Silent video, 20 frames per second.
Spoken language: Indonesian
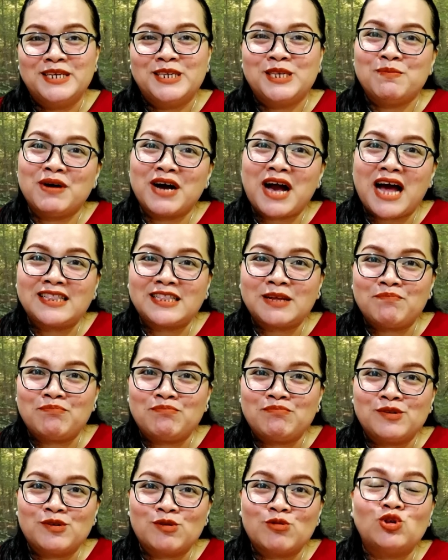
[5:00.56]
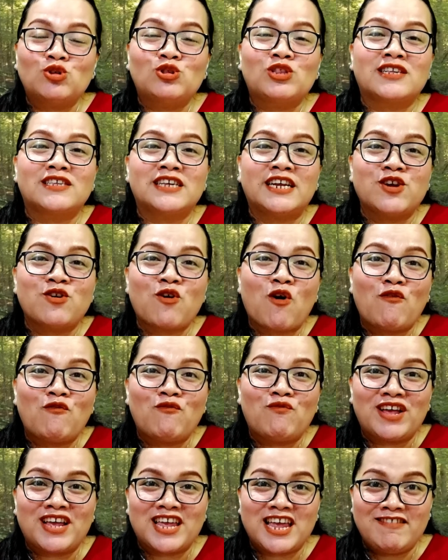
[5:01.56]
Si Mekatep rusuh terjadi
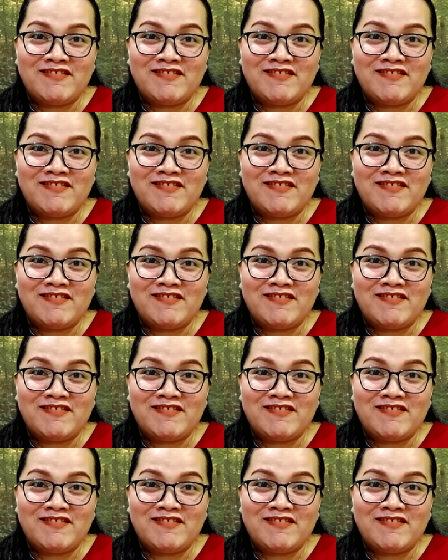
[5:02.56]
konflik